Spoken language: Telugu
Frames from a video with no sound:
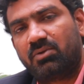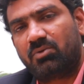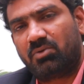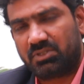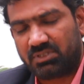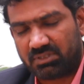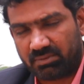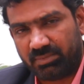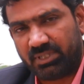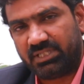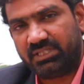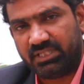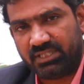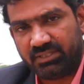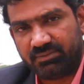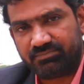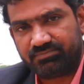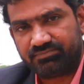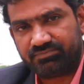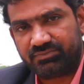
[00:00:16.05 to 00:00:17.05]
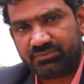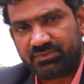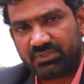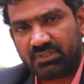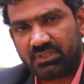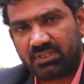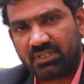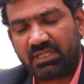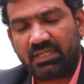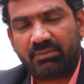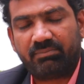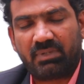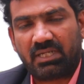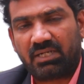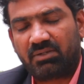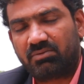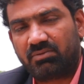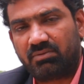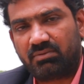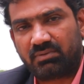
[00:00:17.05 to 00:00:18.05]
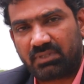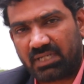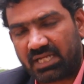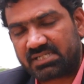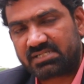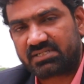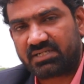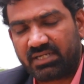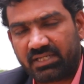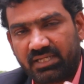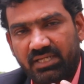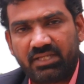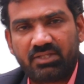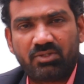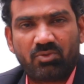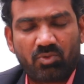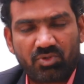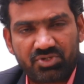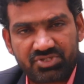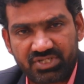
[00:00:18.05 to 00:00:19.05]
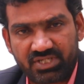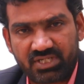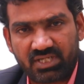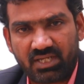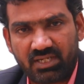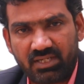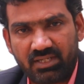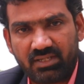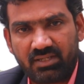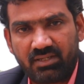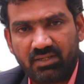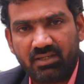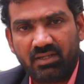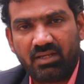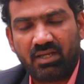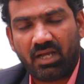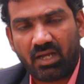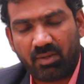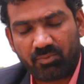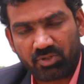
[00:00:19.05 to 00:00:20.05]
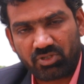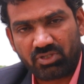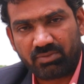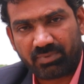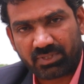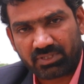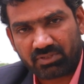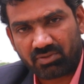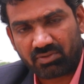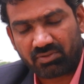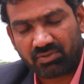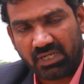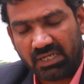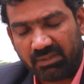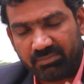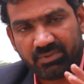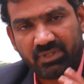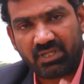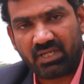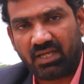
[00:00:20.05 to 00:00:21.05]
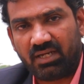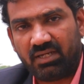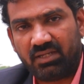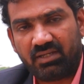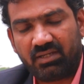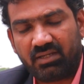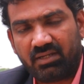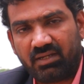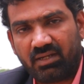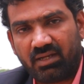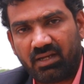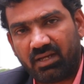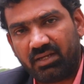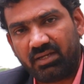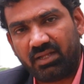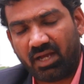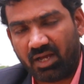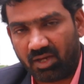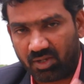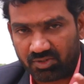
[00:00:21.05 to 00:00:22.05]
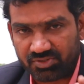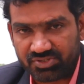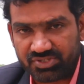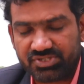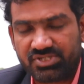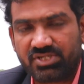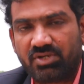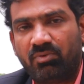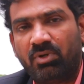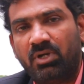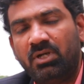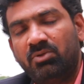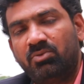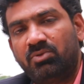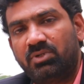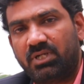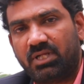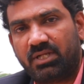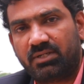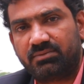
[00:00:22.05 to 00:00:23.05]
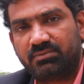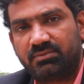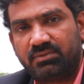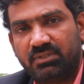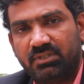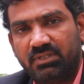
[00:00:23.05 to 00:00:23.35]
కొంతమంది ఇంకా మనం రాష్ట్రానికి ఏదో ఒకటి చేయాలి అభివృద్ధి పదంలో నడిపియాలి అని ఆలోచించే వాళ్ళు ఉన్నారు